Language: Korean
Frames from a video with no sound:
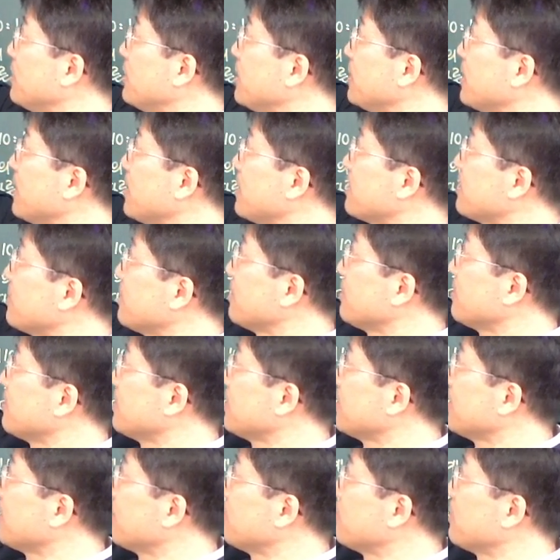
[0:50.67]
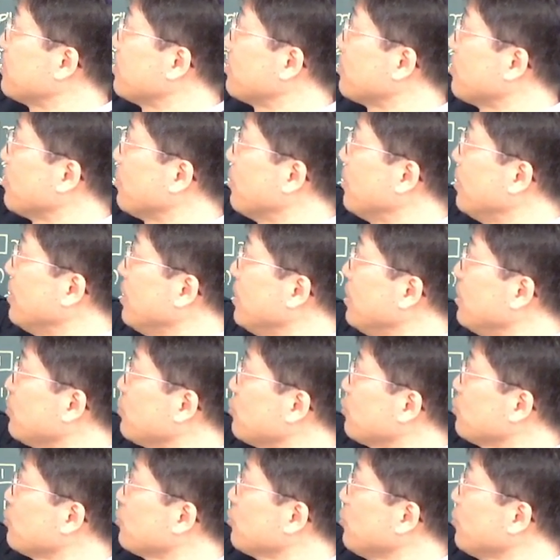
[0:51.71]
이렇게 해서 러시아가 먹었고
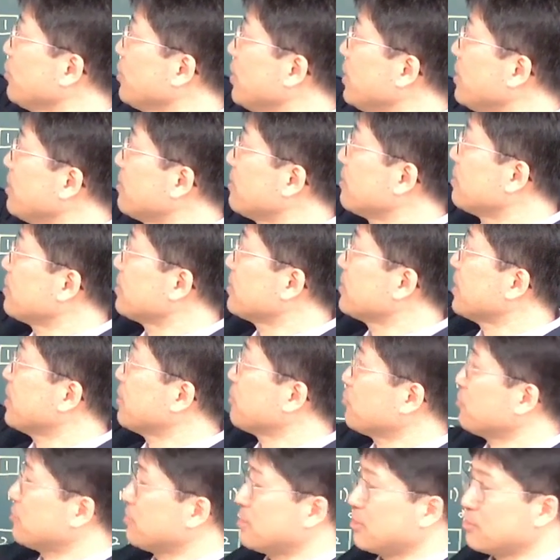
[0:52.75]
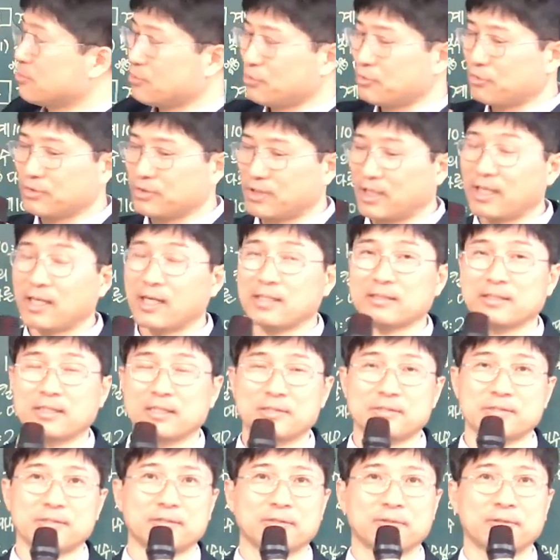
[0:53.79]
수도에 있는 러시아군 뒤쪽으로 퇴각을
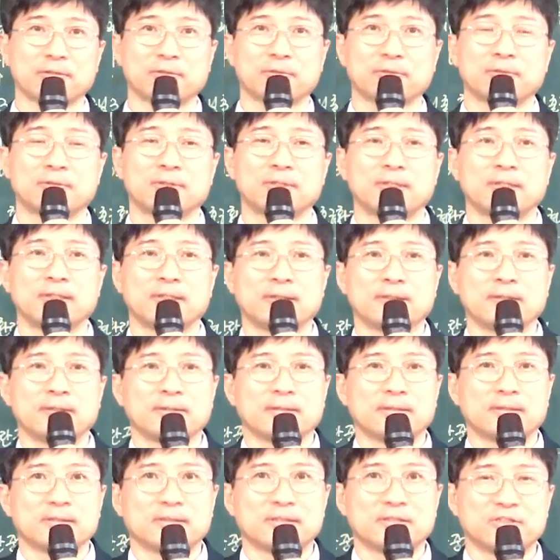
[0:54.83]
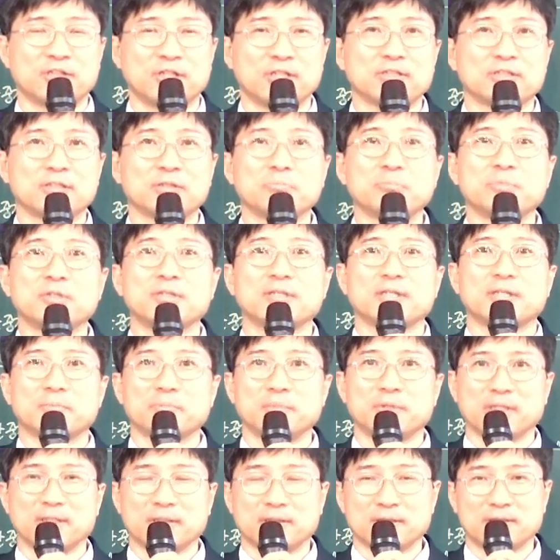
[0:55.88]
했어요. 재정비를
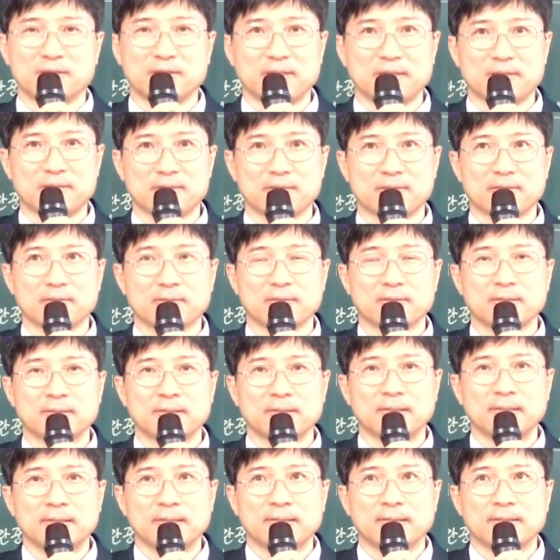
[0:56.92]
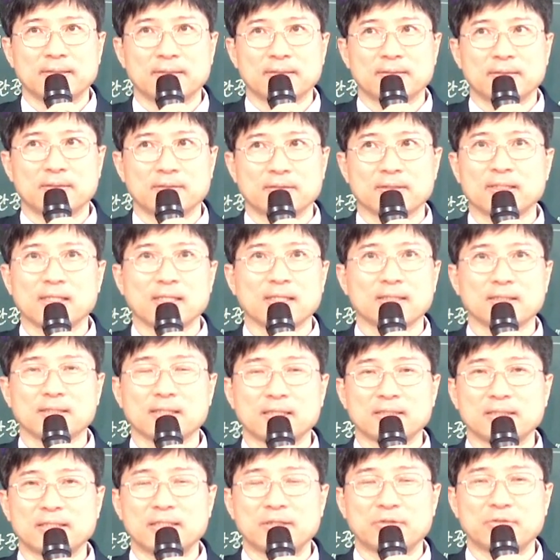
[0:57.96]
합니다. 그 뒤에서. 끝난 건
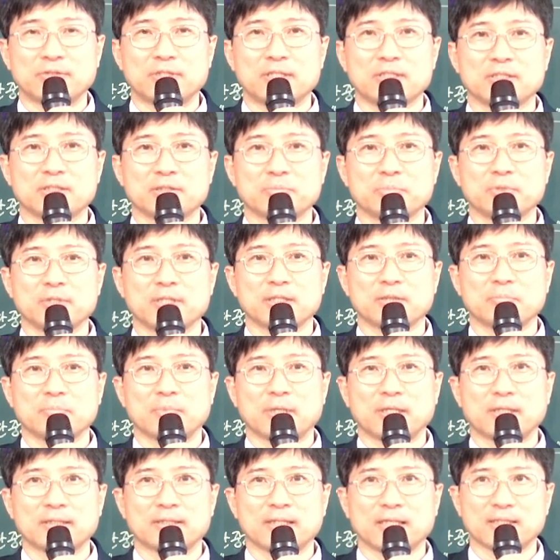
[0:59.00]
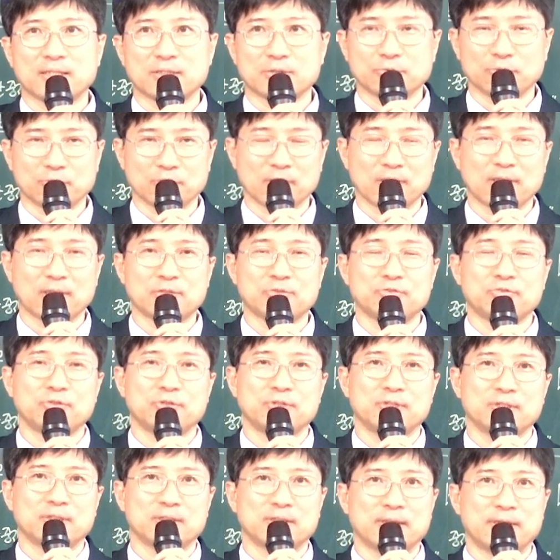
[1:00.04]
아니에요. 재정비라는 말은 다시 공격할 수도
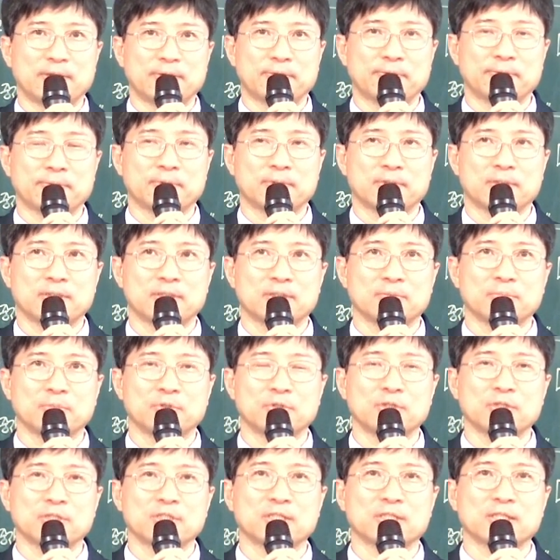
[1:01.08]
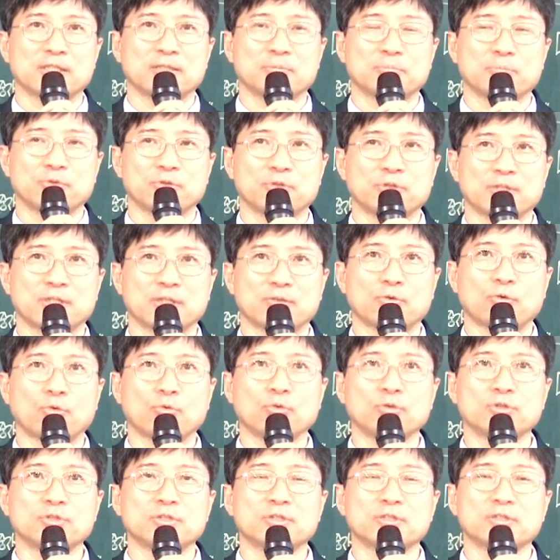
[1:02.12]
있는 거예요. 그래서 뭐 러시아는 보니까
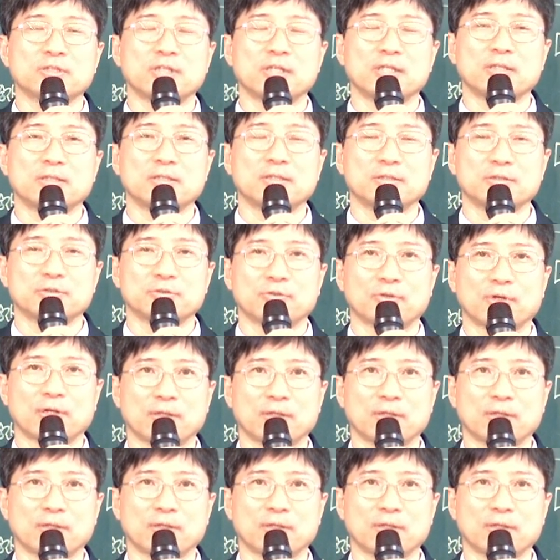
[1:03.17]
동원령을 내리려고도